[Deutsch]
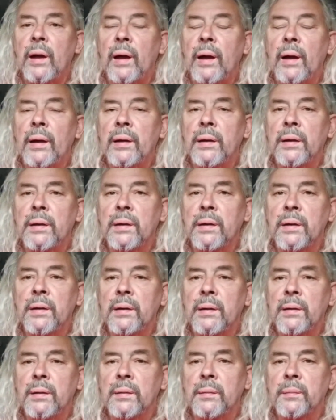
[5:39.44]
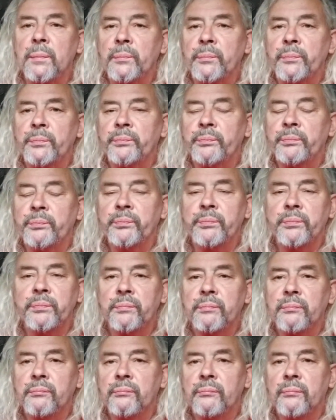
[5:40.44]
ein, ähm,
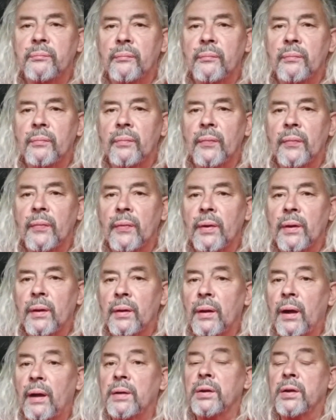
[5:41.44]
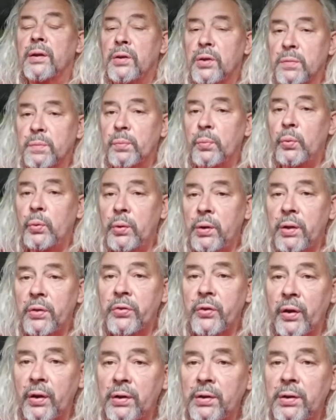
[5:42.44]
ein drittes Buch
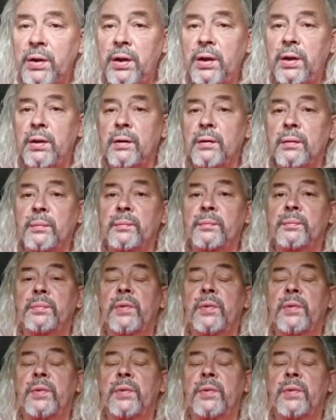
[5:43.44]
jetzt angehe,